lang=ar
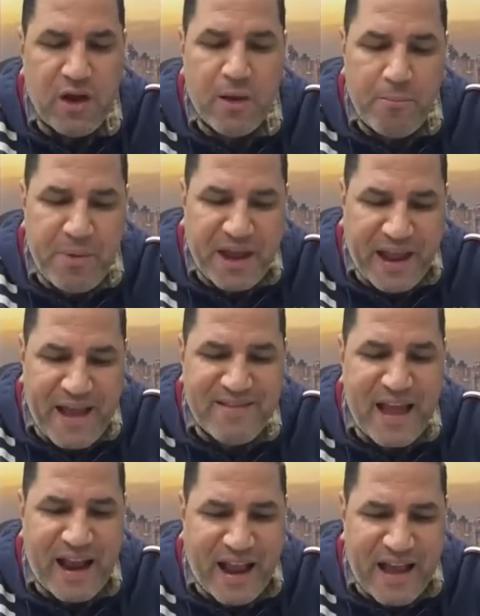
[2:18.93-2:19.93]
بكذا
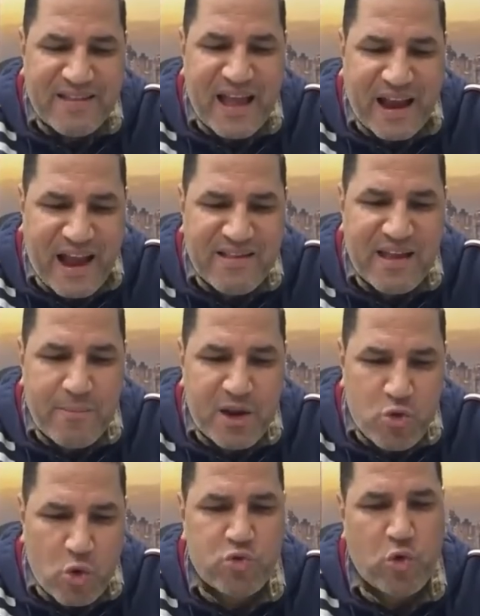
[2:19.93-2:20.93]
كذا كذا
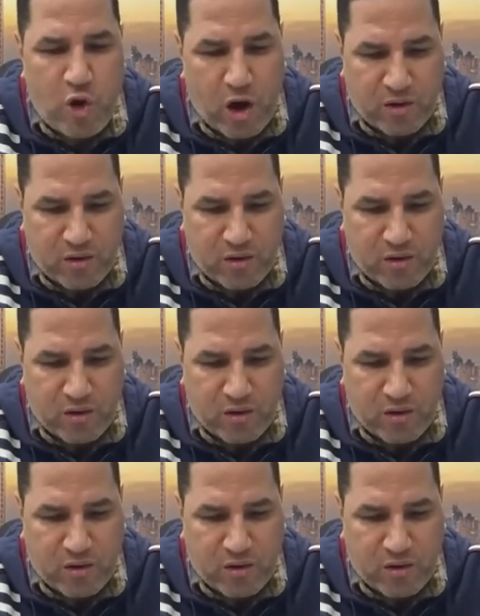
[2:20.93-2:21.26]
مليون دولار